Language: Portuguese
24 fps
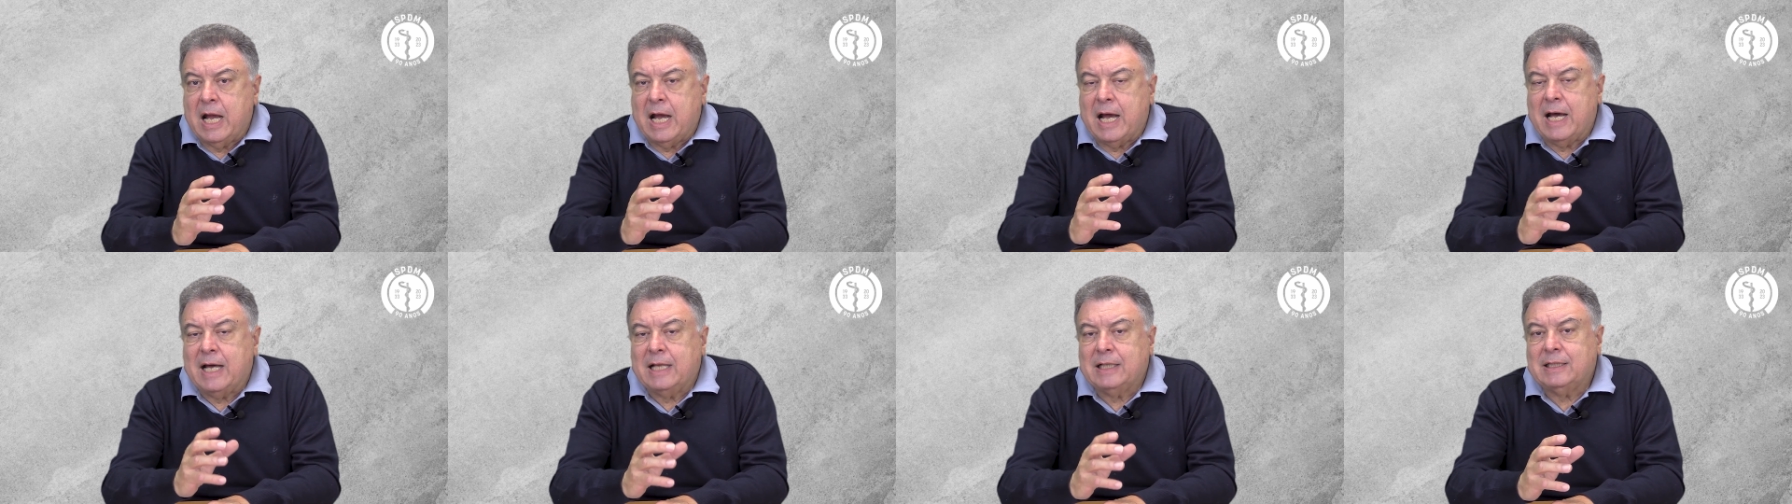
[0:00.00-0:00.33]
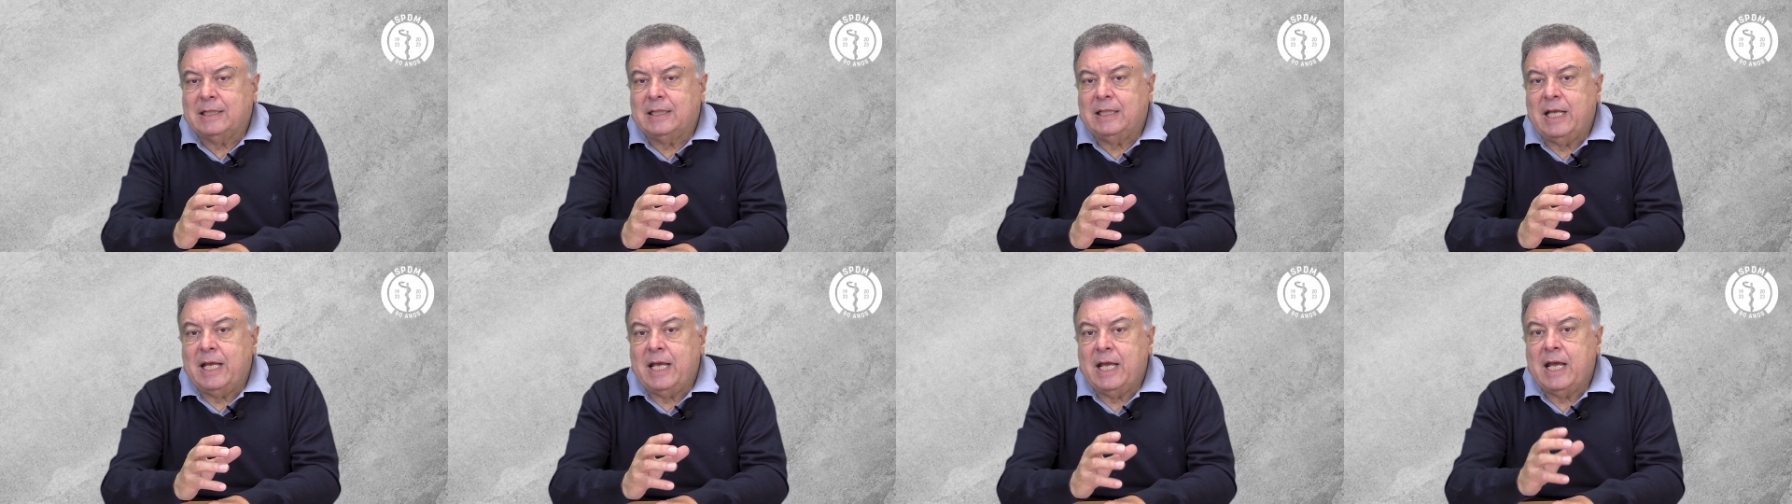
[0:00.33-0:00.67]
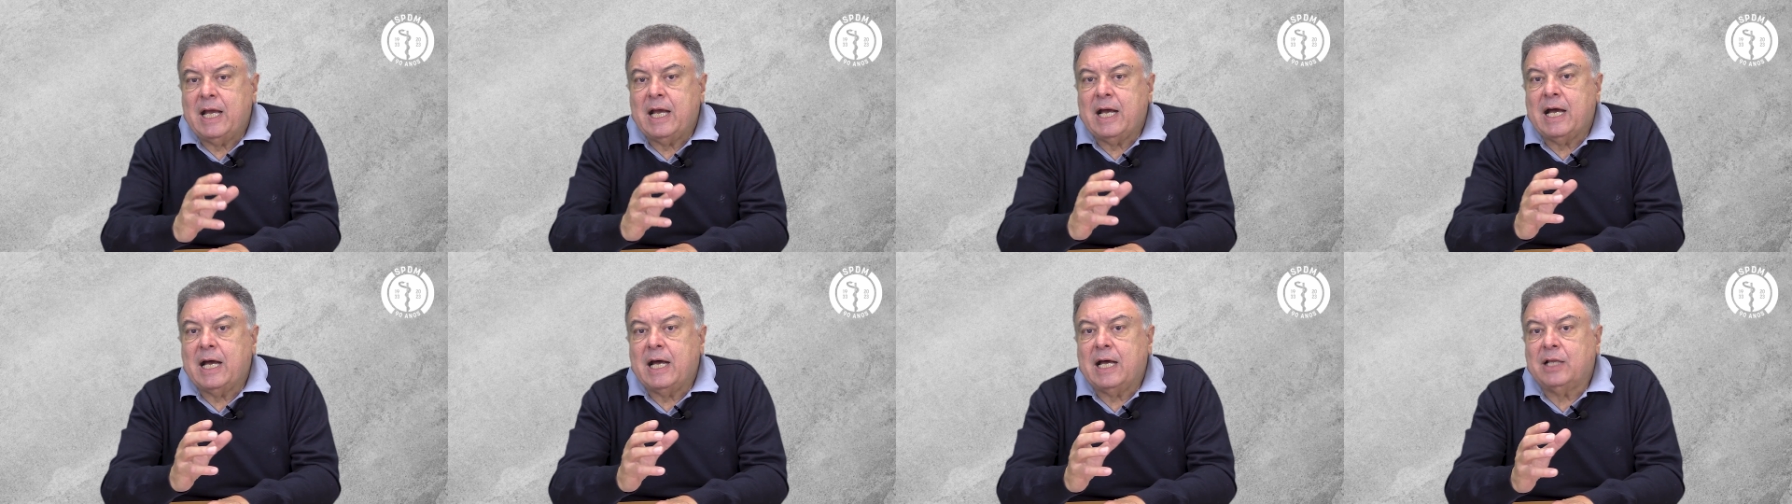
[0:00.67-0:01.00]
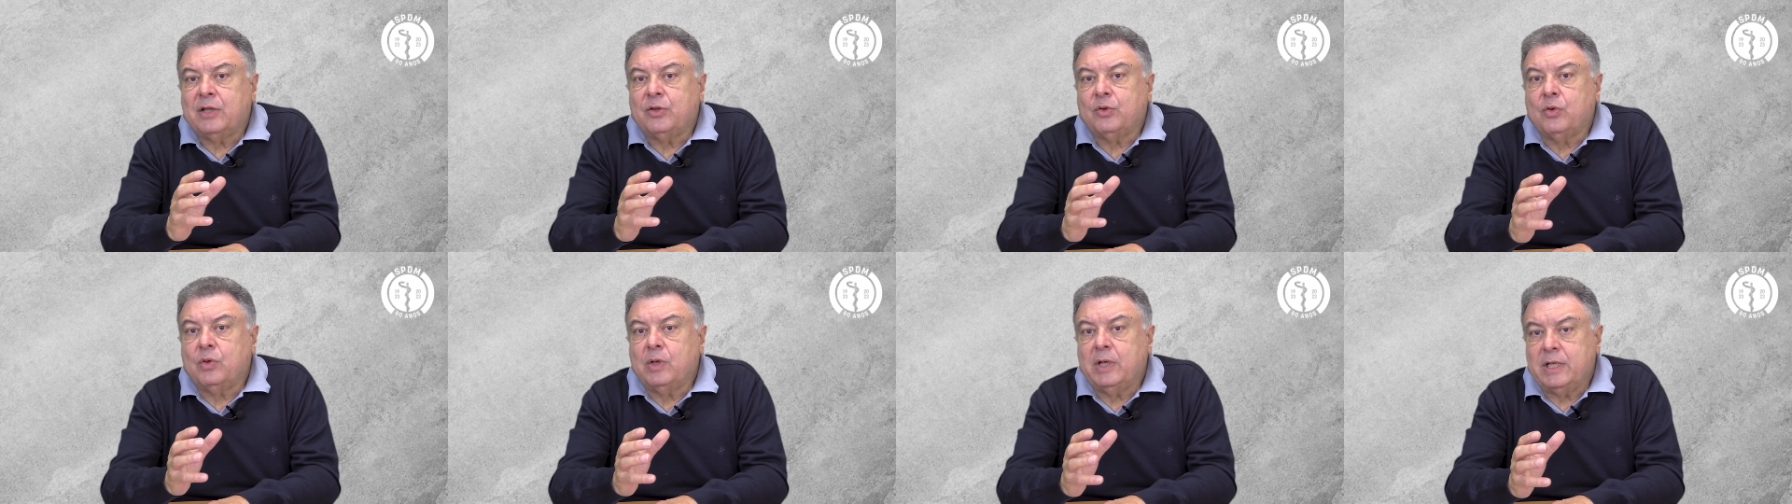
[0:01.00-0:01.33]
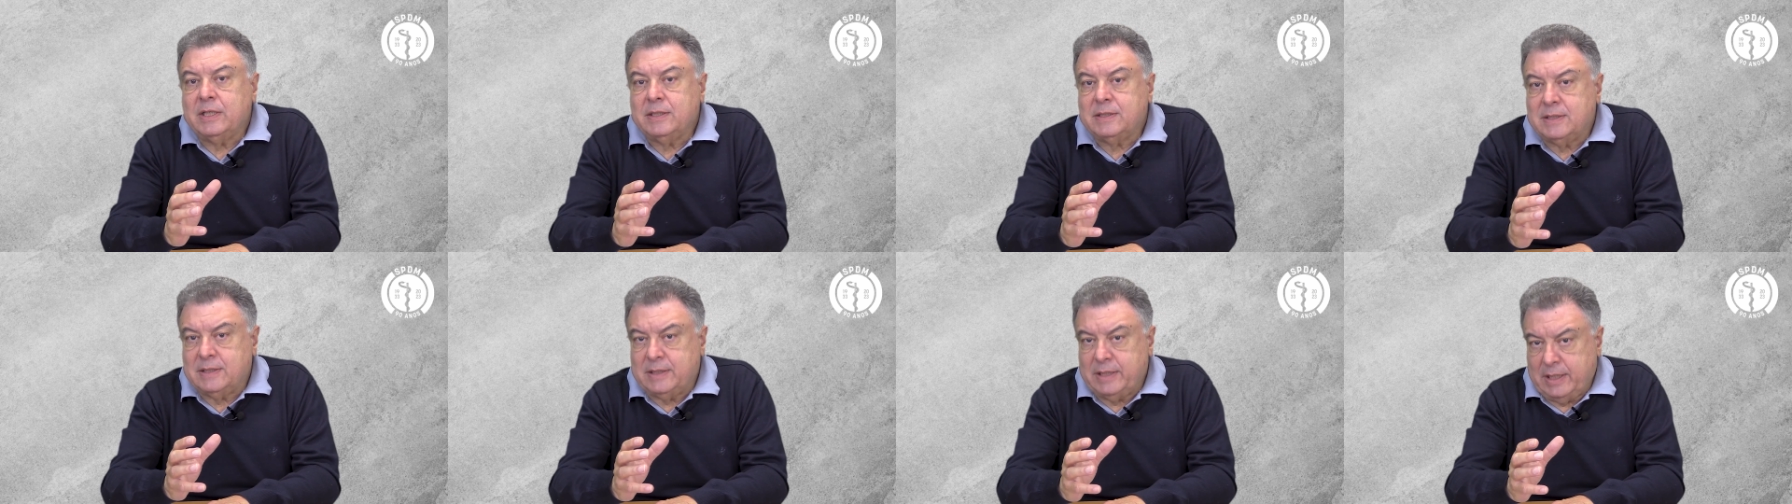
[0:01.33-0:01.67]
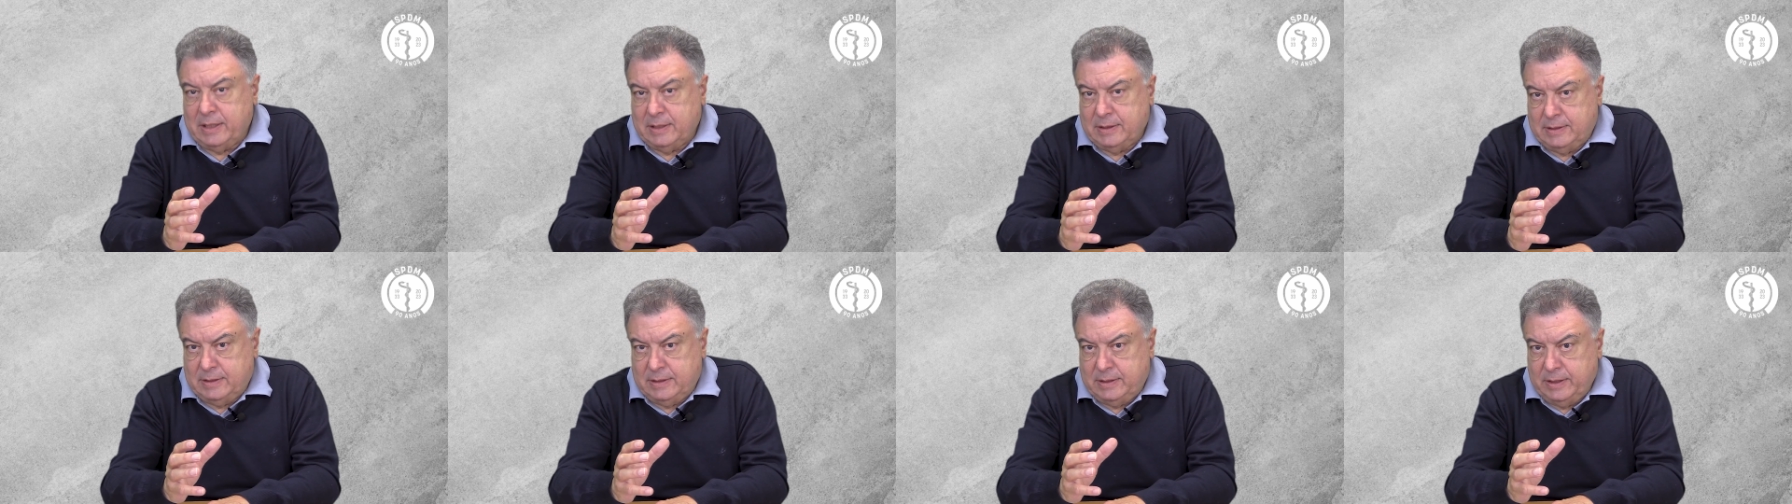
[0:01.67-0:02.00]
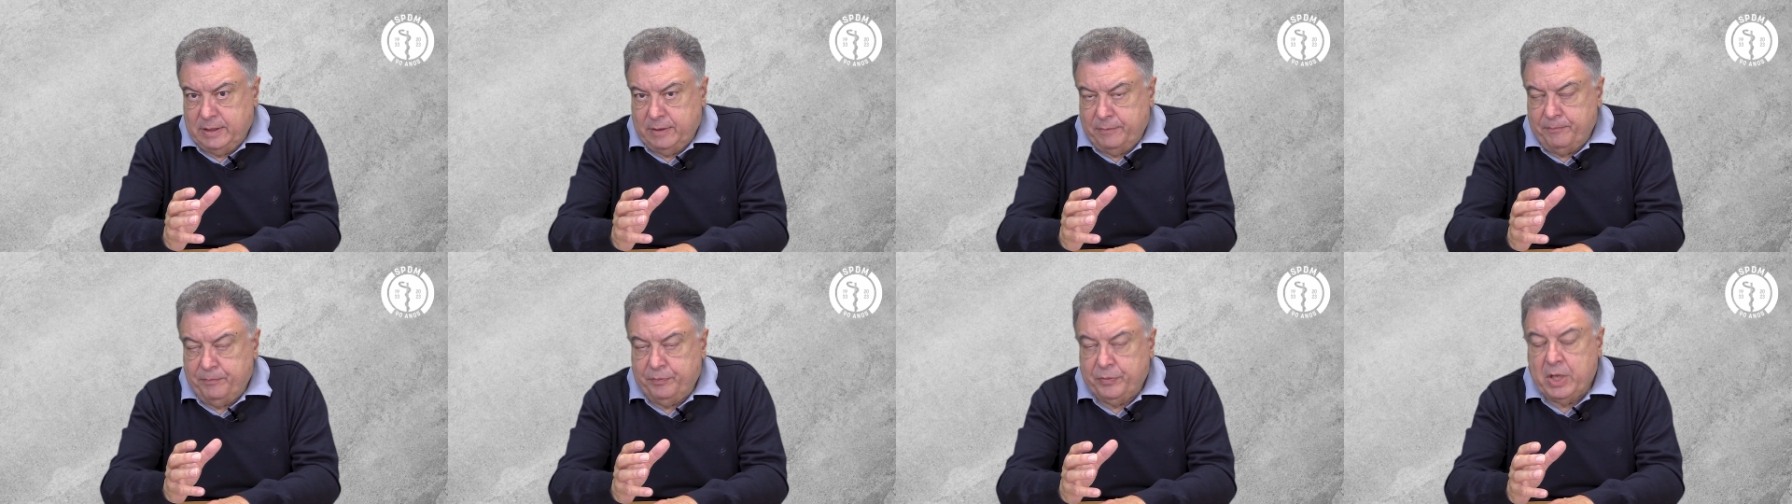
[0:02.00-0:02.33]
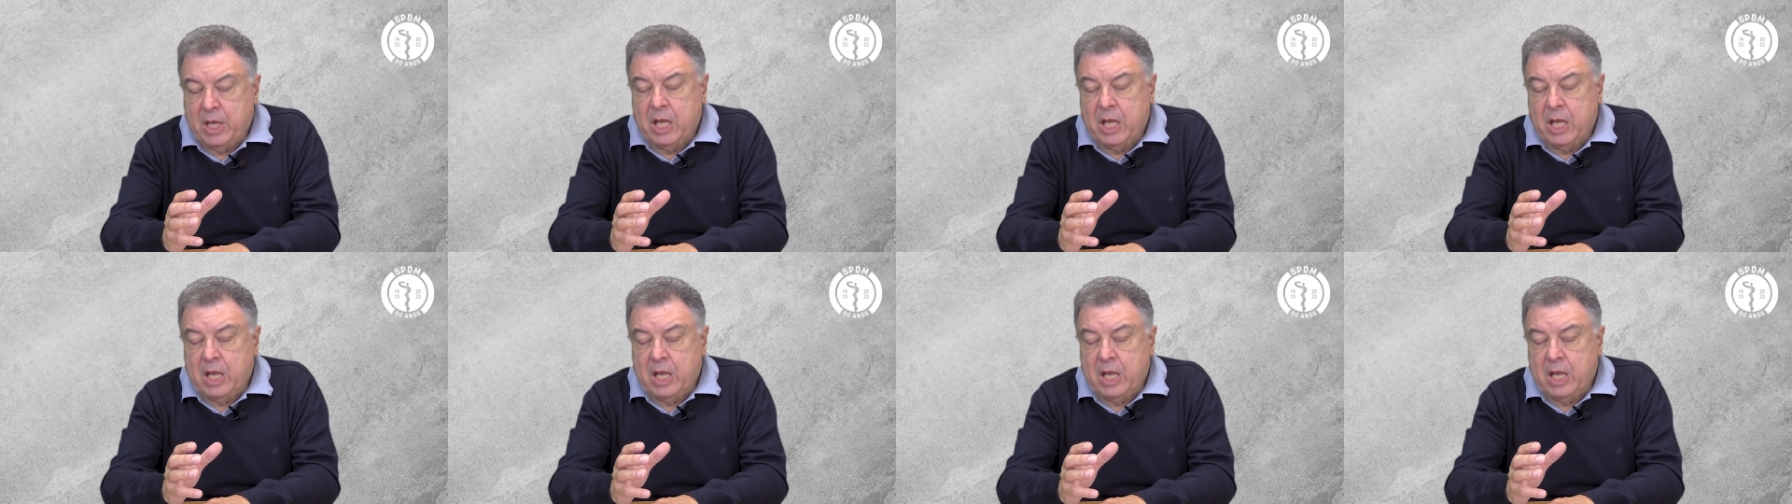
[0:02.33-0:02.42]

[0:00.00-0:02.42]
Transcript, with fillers: até a adolescência.